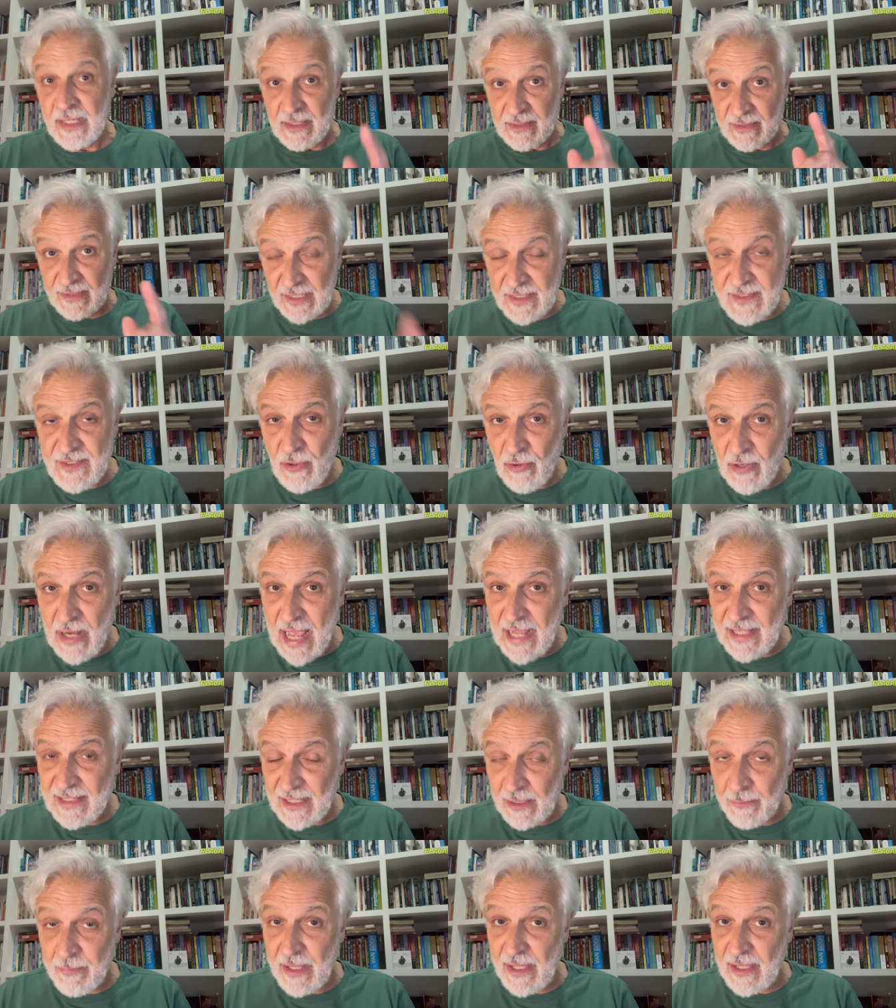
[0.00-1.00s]
Dê seu like
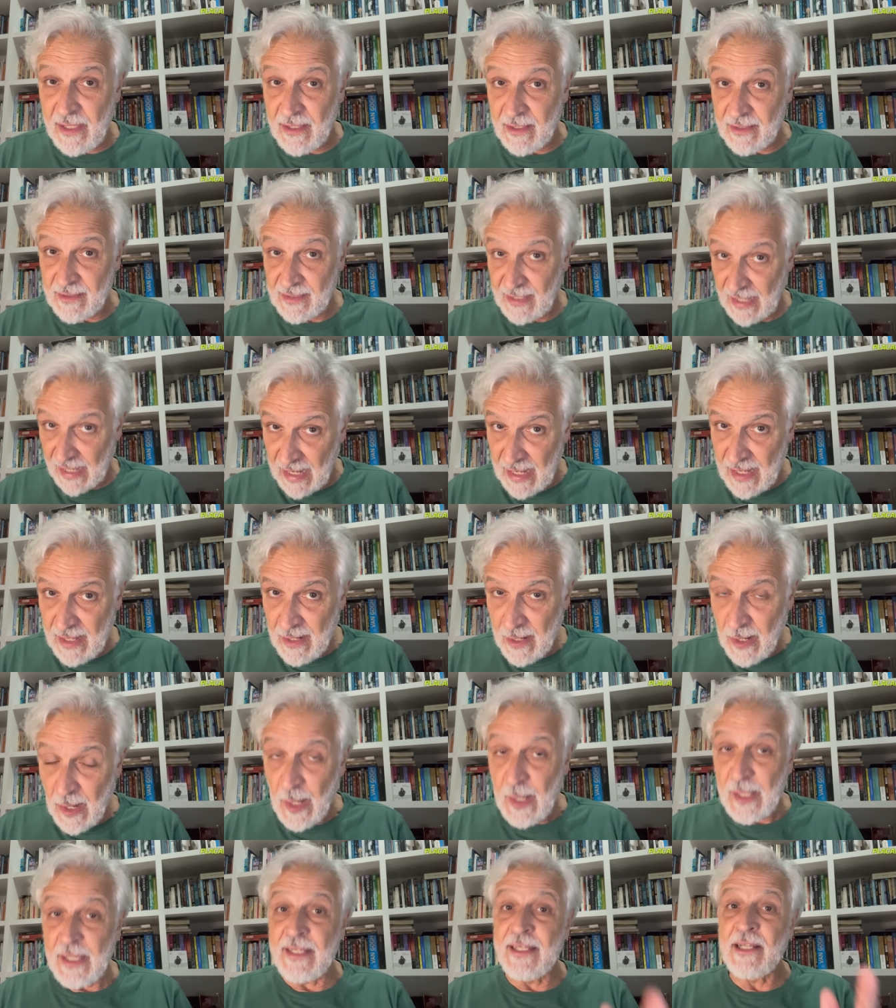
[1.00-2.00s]
também, tá?
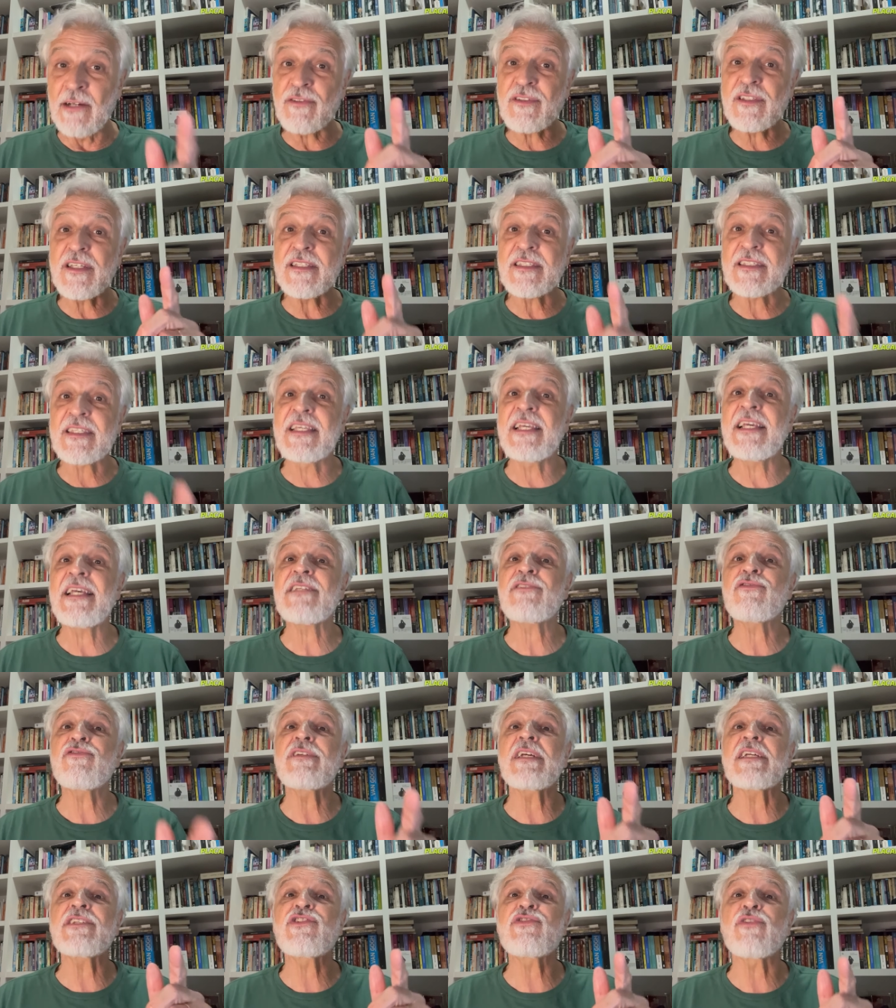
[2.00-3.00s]
E não se esqueça
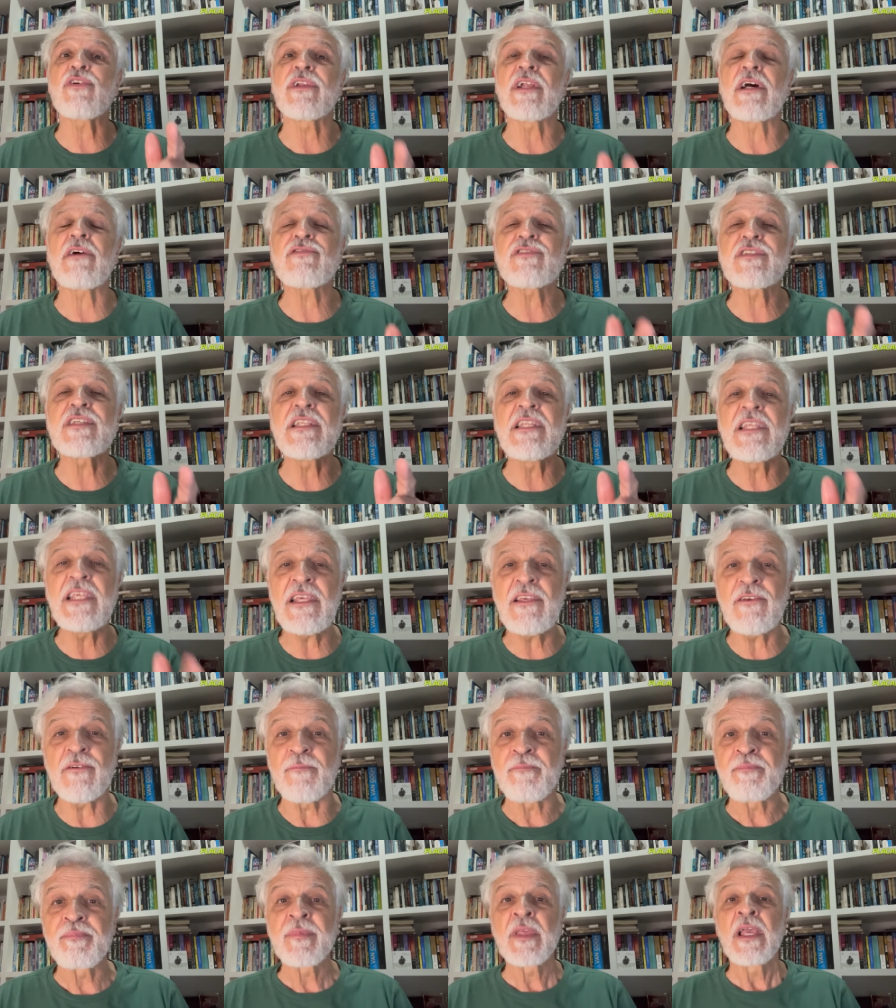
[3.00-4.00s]
de acionar o
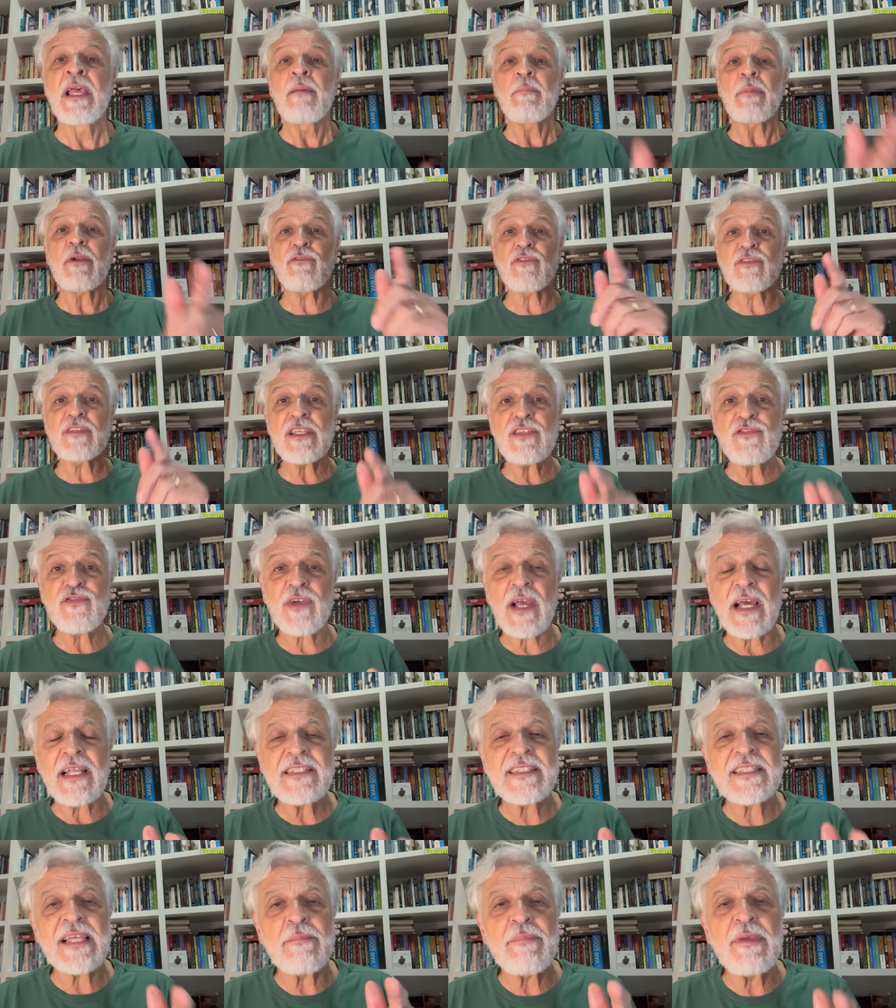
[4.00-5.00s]
sininho para vocês
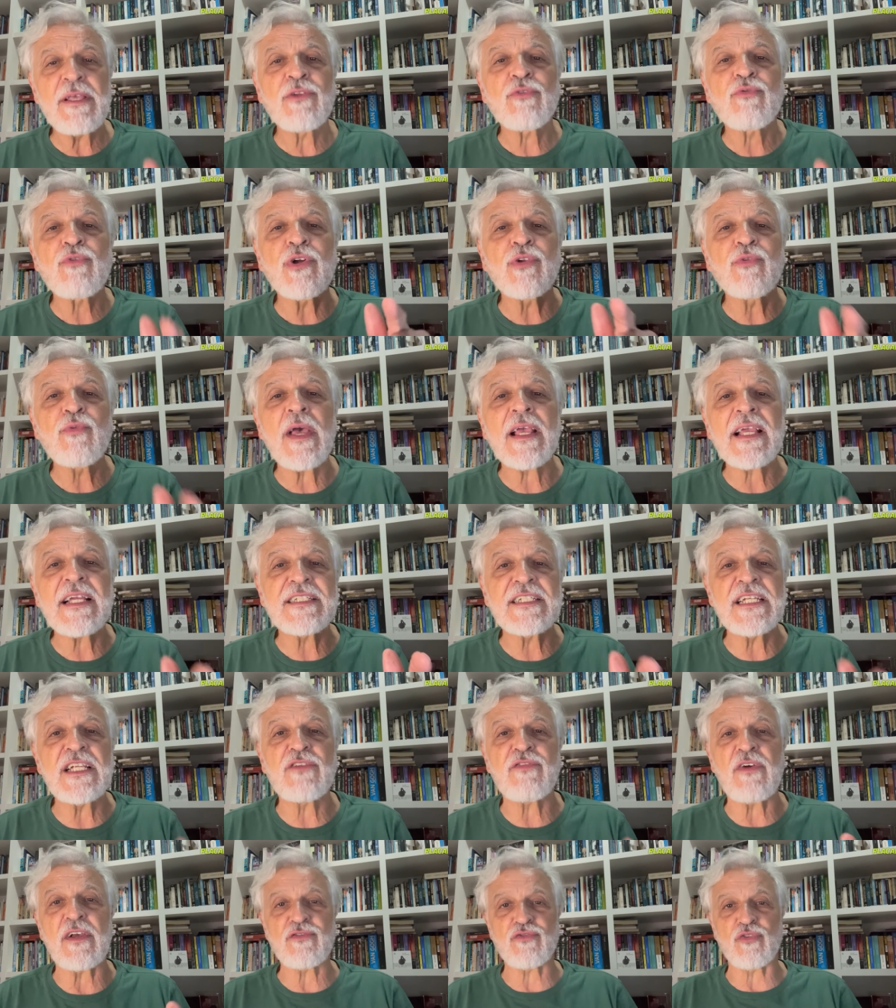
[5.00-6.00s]
ficarem sabendo quando é que a
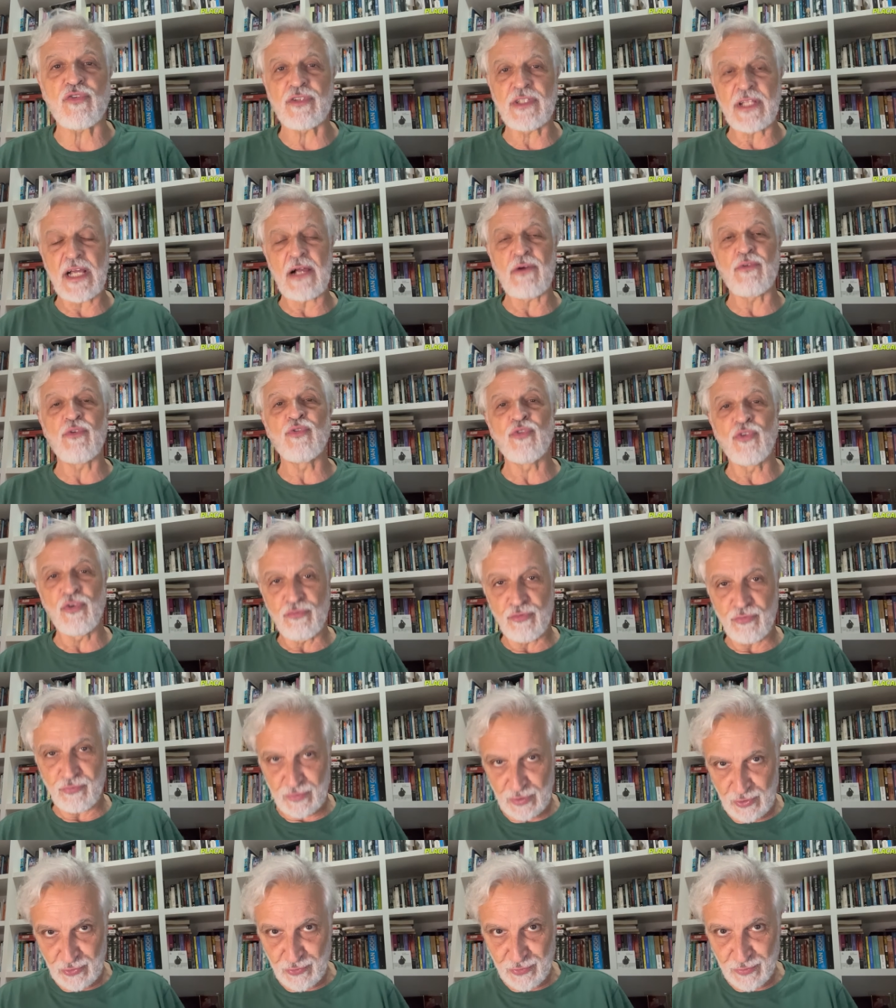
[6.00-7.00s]
gente vai soltar um novo
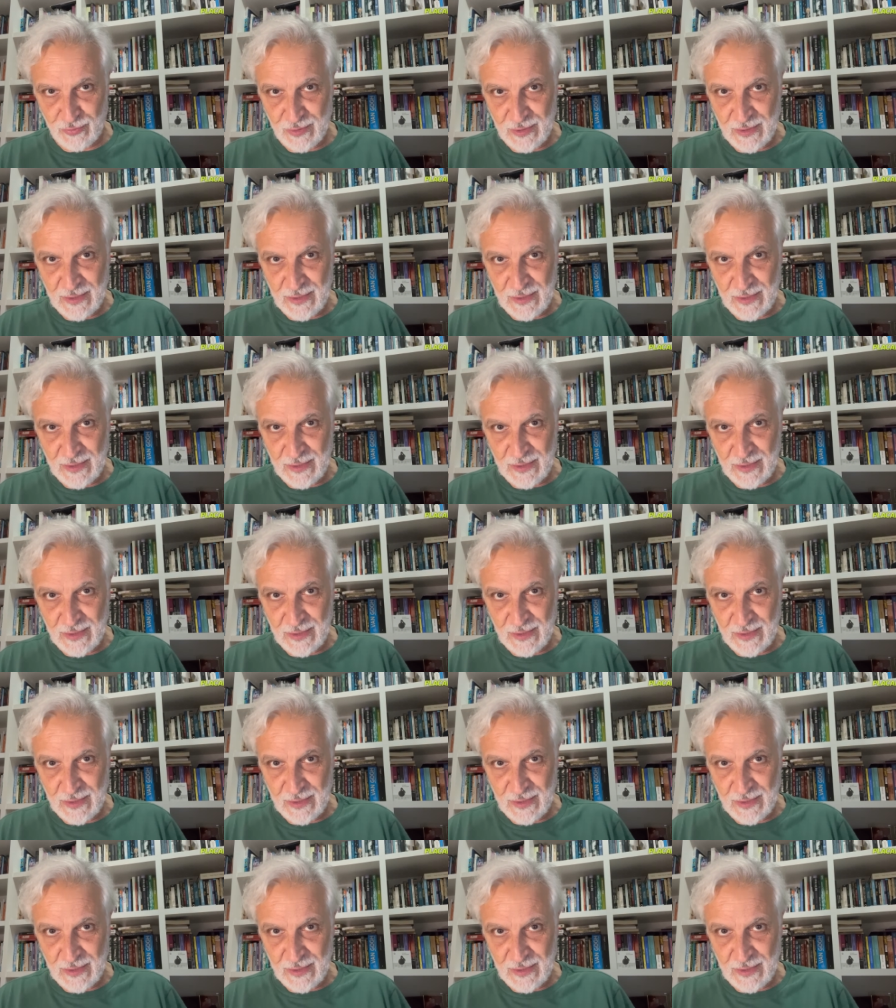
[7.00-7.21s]
vídeo.